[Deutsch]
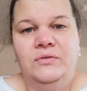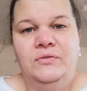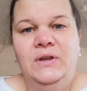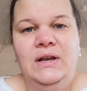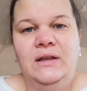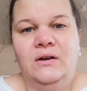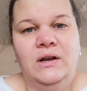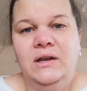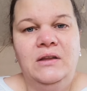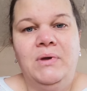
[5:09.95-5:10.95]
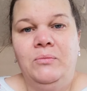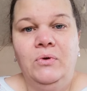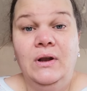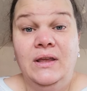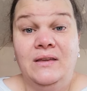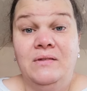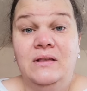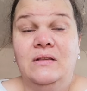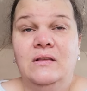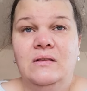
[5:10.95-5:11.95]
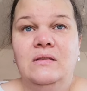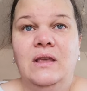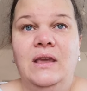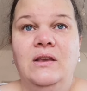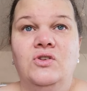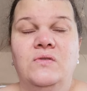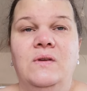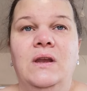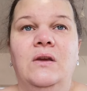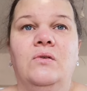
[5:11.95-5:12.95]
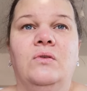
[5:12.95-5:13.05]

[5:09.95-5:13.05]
viele Jahre nicht mehr möglich gewesen. Das ist echt schwierig.